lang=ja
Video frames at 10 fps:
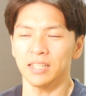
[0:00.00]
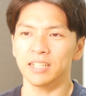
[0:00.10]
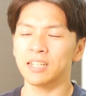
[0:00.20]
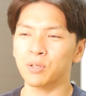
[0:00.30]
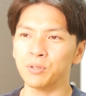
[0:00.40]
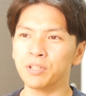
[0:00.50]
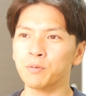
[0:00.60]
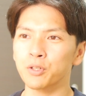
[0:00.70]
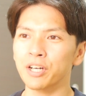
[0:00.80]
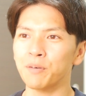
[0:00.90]
だからこの
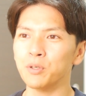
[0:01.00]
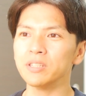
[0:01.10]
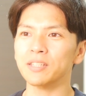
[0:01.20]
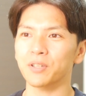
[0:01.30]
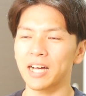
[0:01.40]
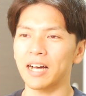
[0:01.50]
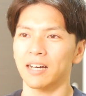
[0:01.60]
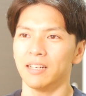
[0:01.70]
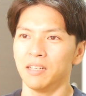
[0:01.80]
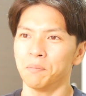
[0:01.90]
時僕が思ったのが、